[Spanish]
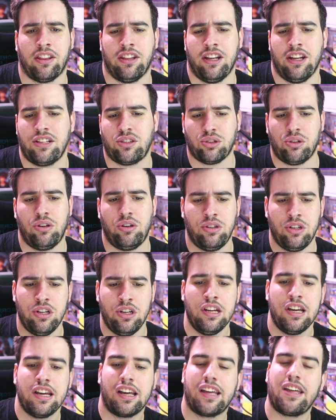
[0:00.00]
De hecho,
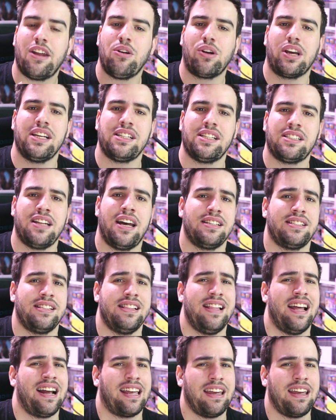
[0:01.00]
creo que esta es
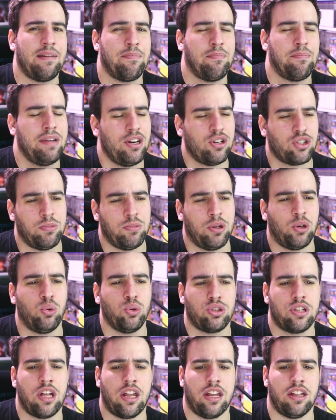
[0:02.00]
la que menos me
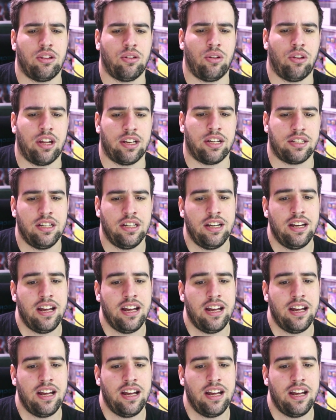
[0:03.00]
gusta de todas.